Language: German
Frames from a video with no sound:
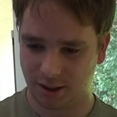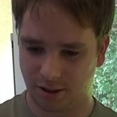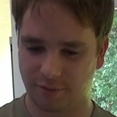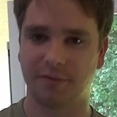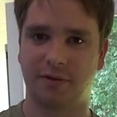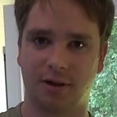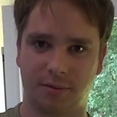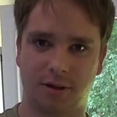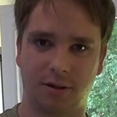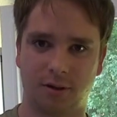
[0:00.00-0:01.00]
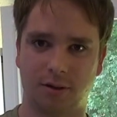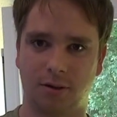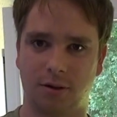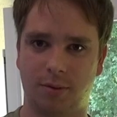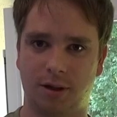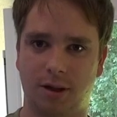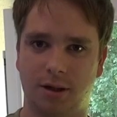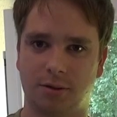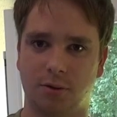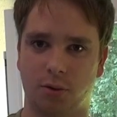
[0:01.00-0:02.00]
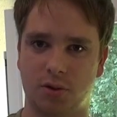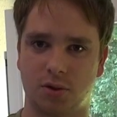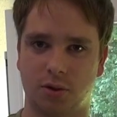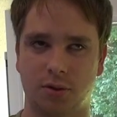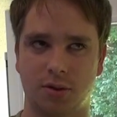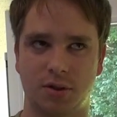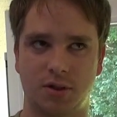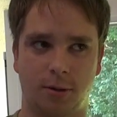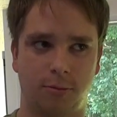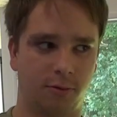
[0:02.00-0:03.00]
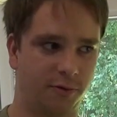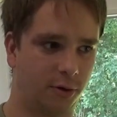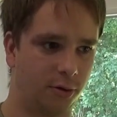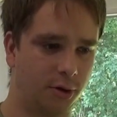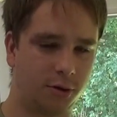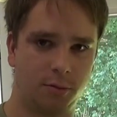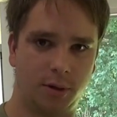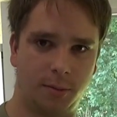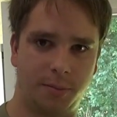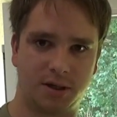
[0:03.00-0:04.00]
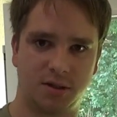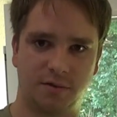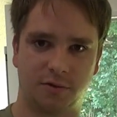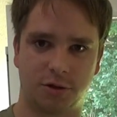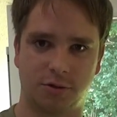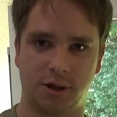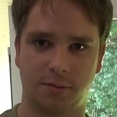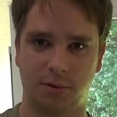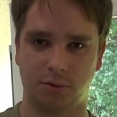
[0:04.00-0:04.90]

Auf jeden Fall aber über einen größeren Subwoofer und nicht über einen passiv gesteuerten